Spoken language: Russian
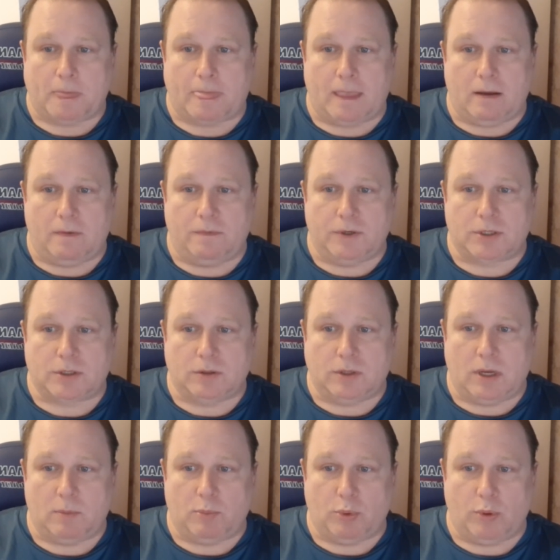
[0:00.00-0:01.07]
Вышел
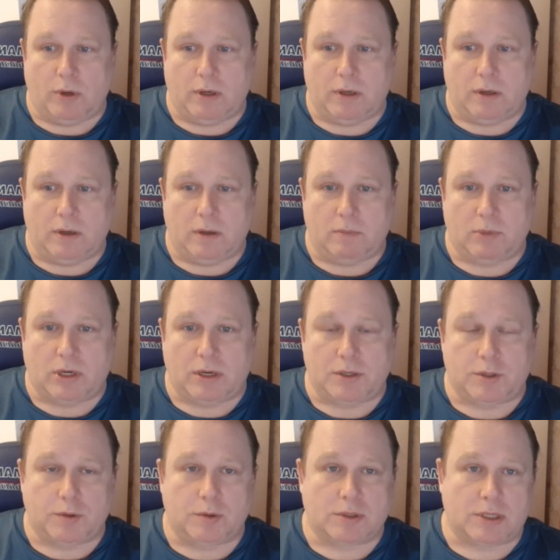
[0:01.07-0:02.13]
на поле
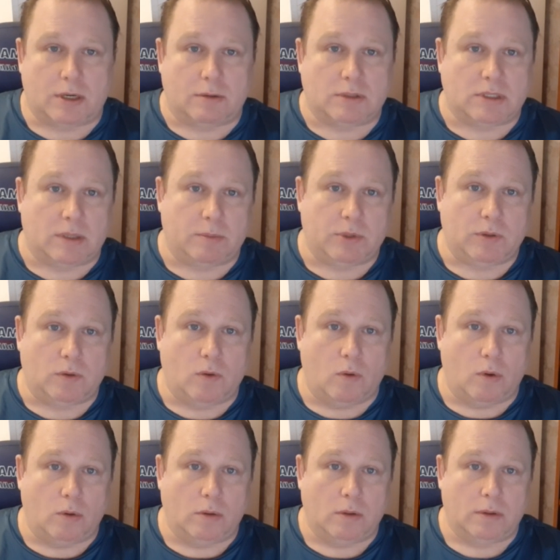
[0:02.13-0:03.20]
Миранчук, сразу забил
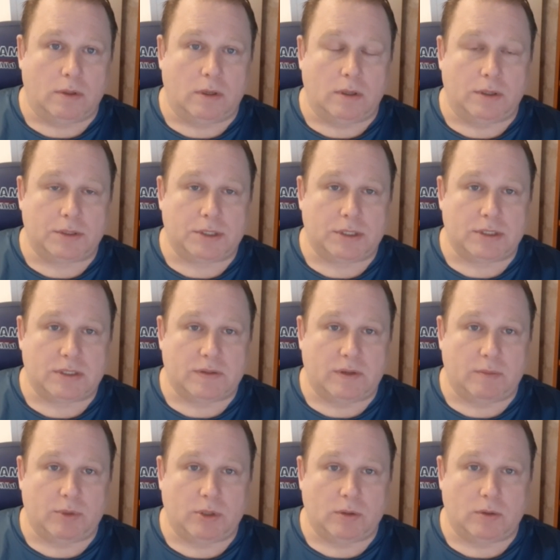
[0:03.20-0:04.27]
гол через две
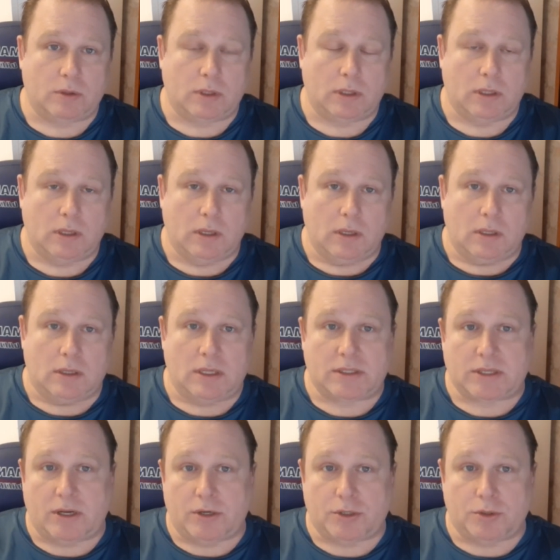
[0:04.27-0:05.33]
минуты. Надо
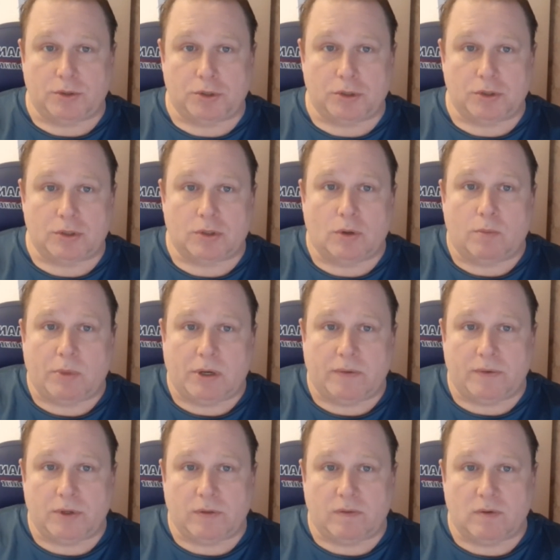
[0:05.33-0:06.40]
сказать, что еще и
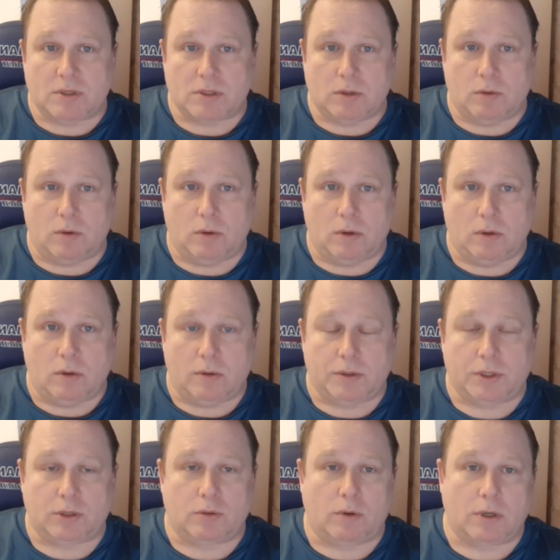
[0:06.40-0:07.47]
Соболеву не везло.
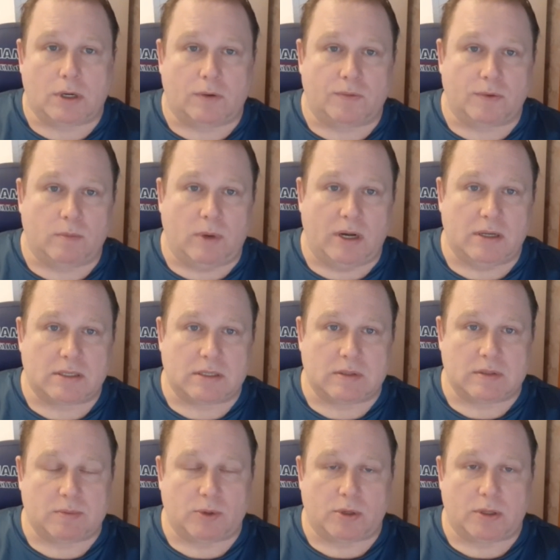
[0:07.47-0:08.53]
Не только футболистам
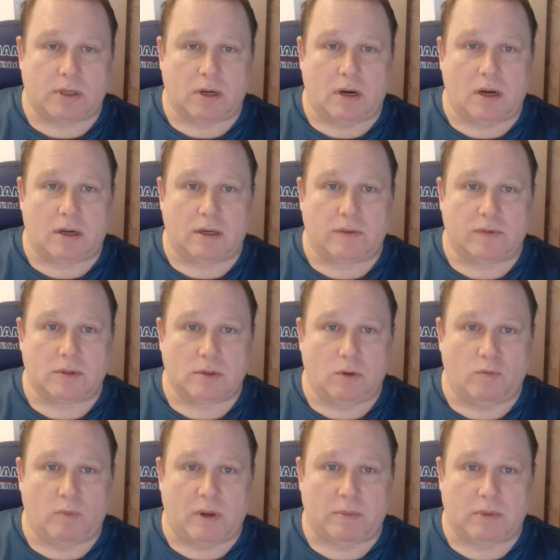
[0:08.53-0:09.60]
сборной Ирака не везло
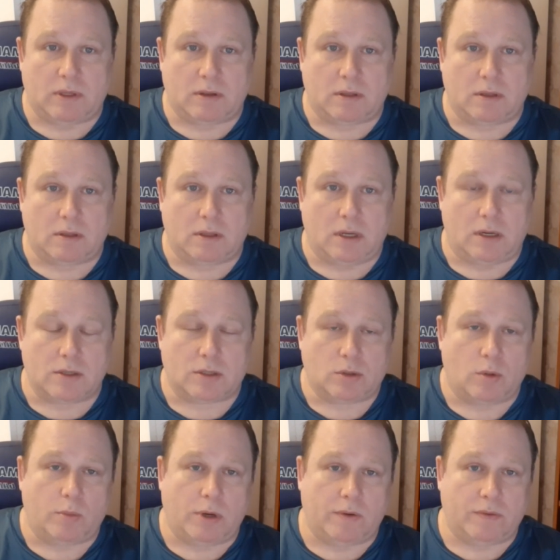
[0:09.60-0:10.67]
в моментах. Да, и
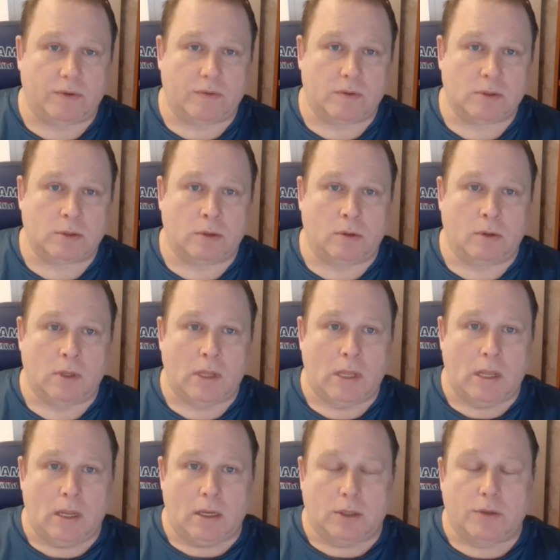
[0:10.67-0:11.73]
Соболеву не везло.
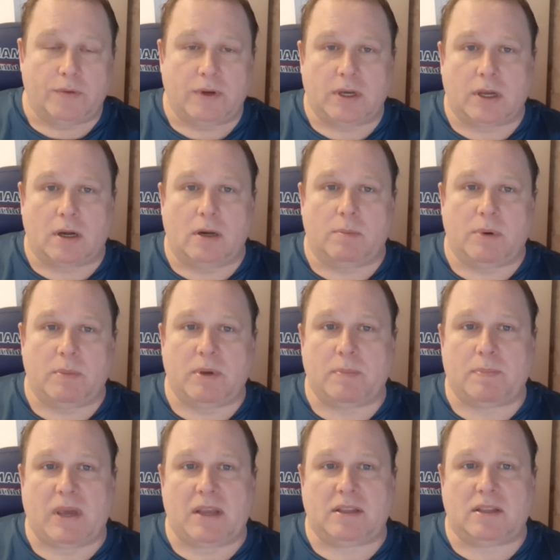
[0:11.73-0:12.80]
Но выиграли бы мы
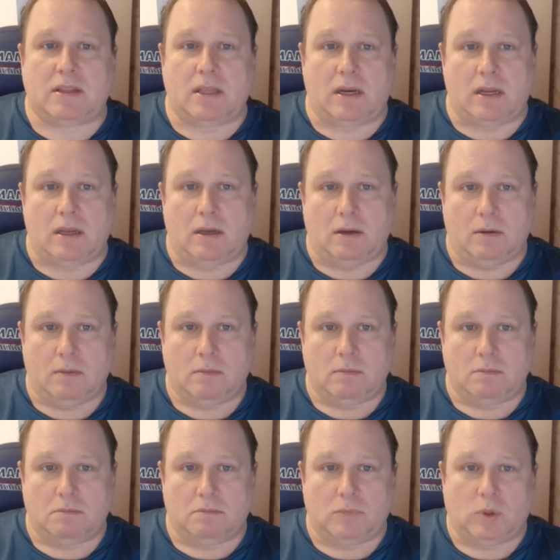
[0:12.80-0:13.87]
5-3
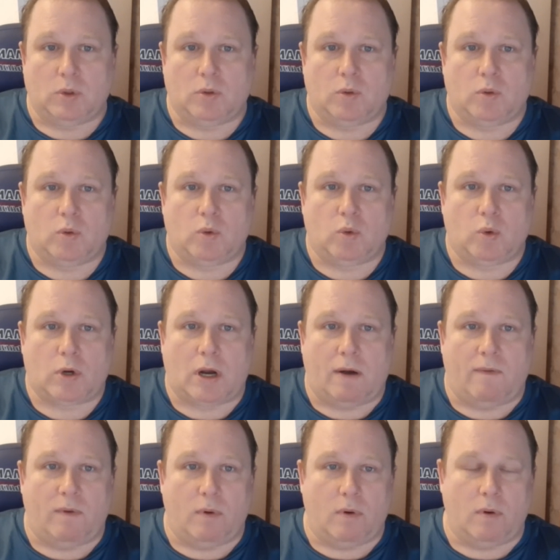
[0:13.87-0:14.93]
ну,
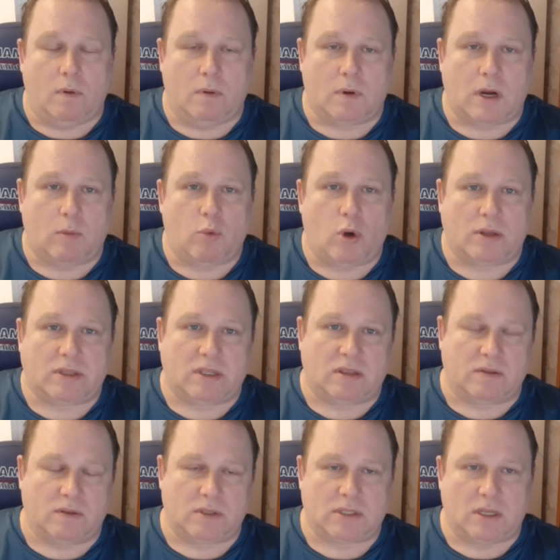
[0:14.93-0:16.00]
кого, кому от
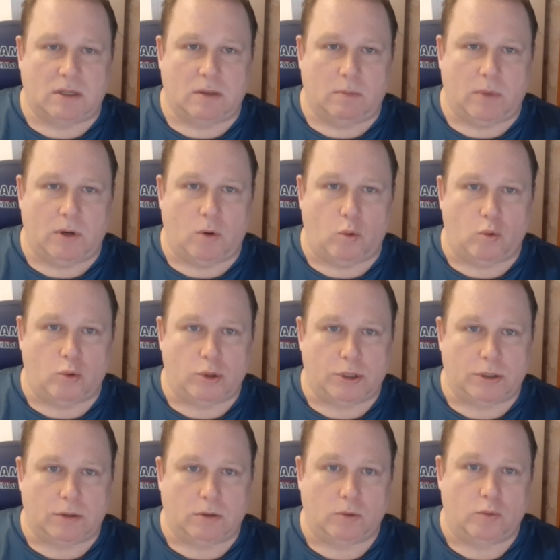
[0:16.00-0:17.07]
этого стало бы хуже,
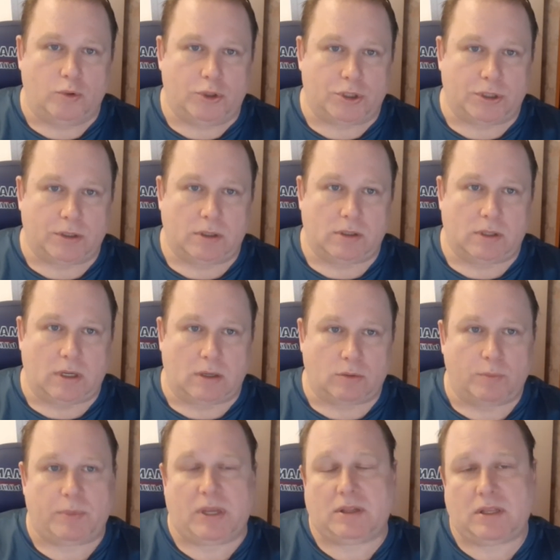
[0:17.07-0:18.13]
лучше. Или так.
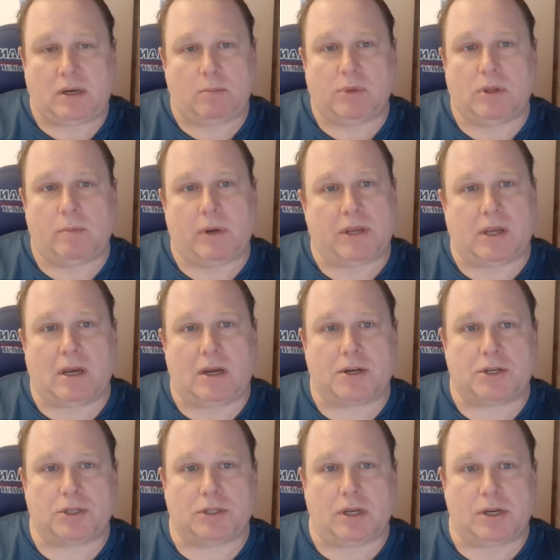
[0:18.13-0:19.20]
Ну, 5-3 было бы
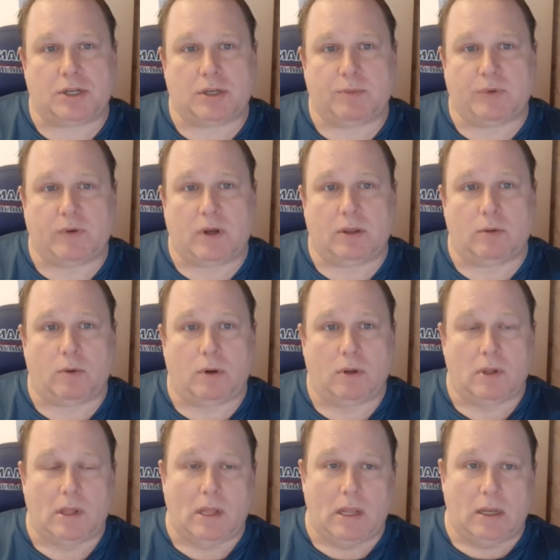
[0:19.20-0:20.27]
ярче, да, чем 2-0.
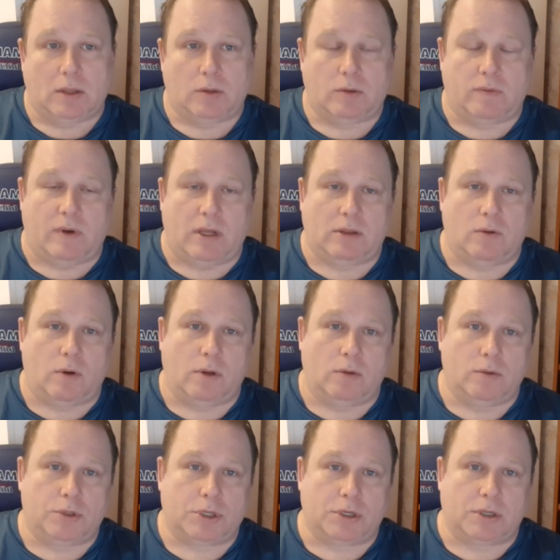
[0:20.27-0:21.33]
Но 2-0
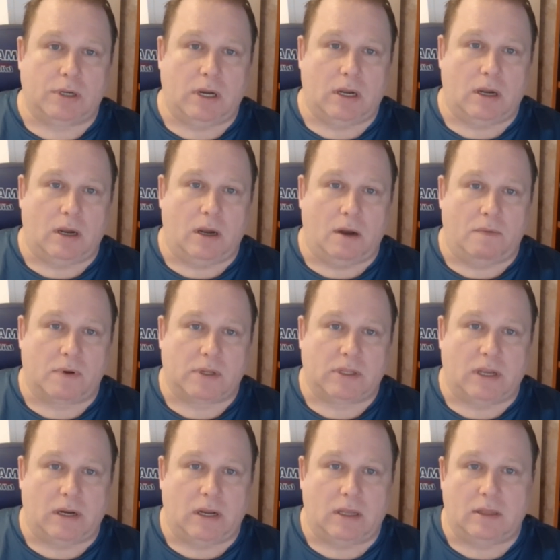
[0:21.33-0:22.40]
лучше для
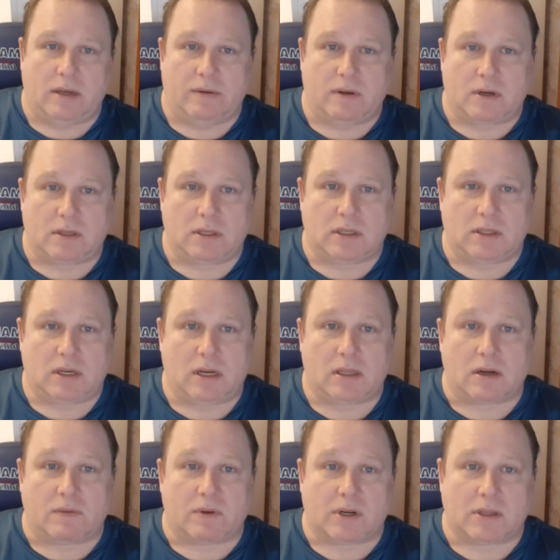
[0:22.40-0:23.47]
вратаря, наверное, и
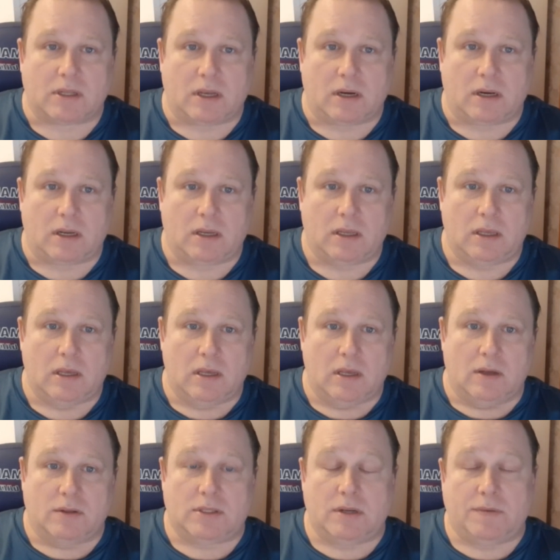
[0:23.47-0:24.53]
тренера вратарей.
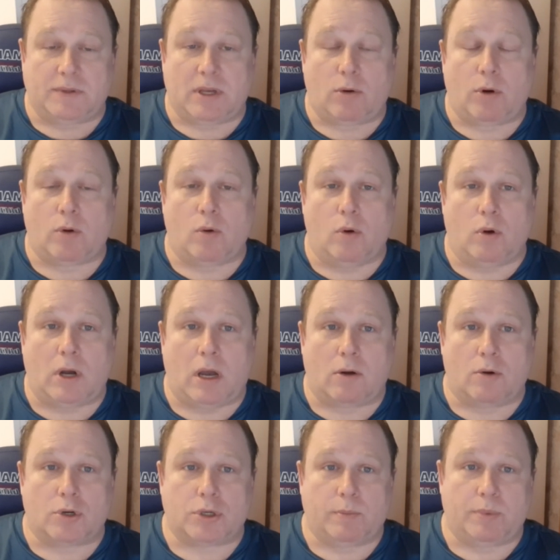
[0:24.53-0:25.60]
В целом, второй гол
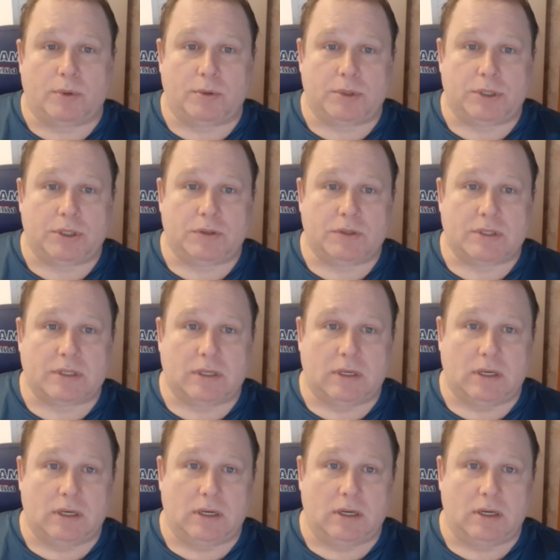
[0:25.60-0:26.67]
хороший
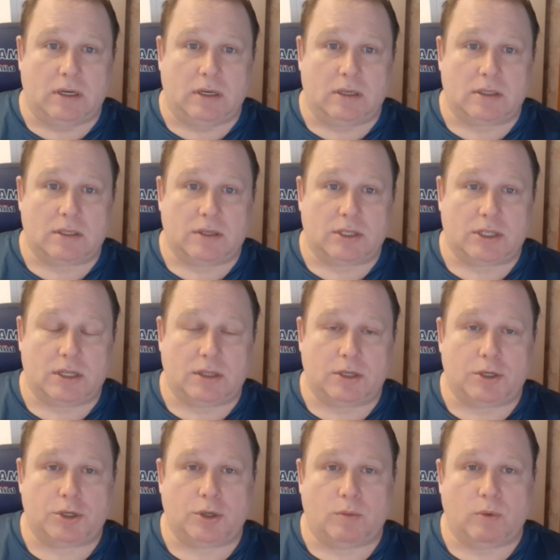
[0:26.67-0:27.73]
получился. Совершенно
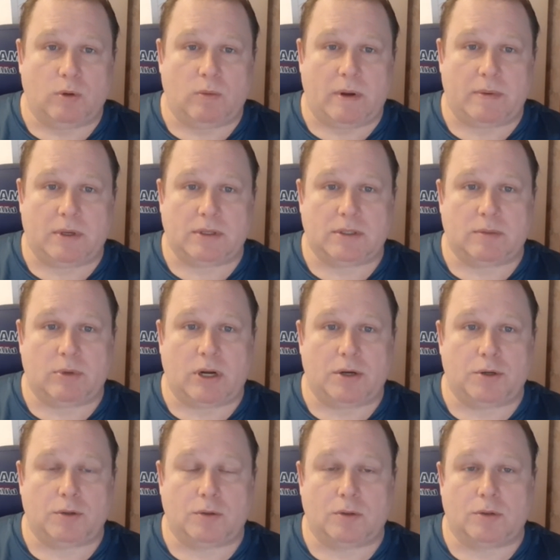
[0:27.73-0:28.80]
еще был момент, где
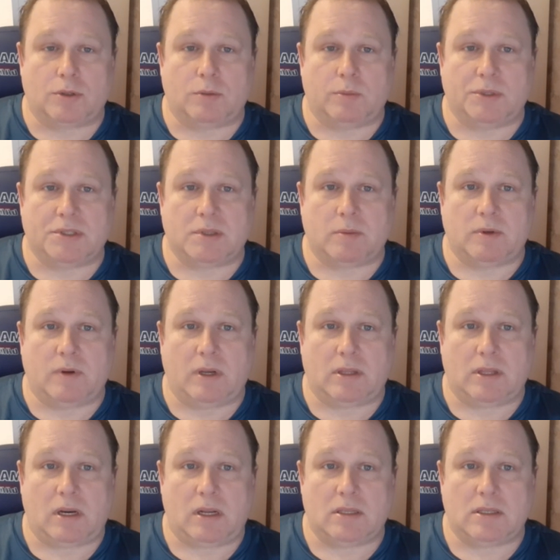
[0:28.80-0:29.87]
Миранчук должен был
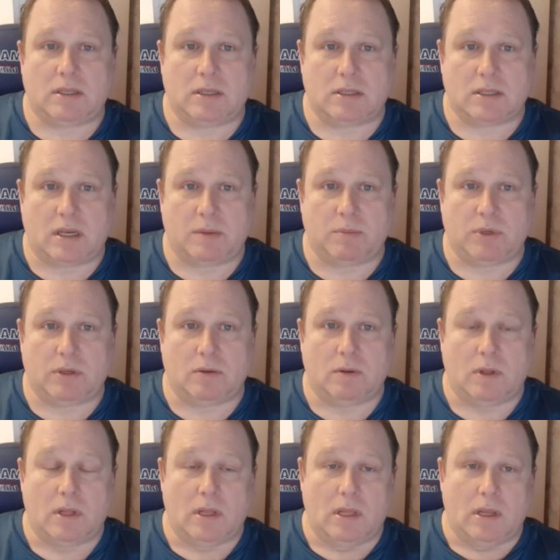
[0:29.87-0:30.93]
забивать третий, не
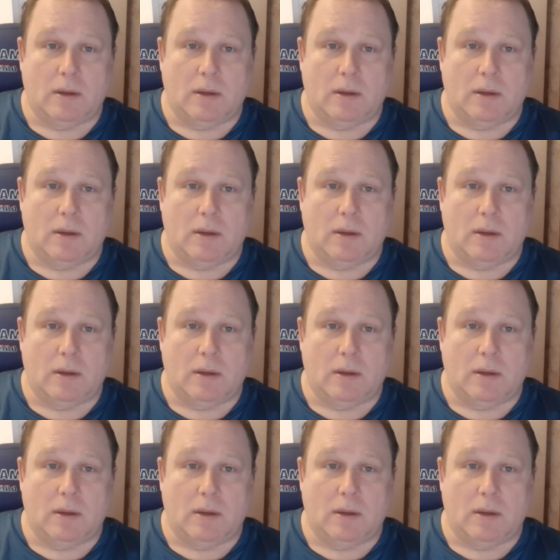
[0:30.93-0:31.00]
забил.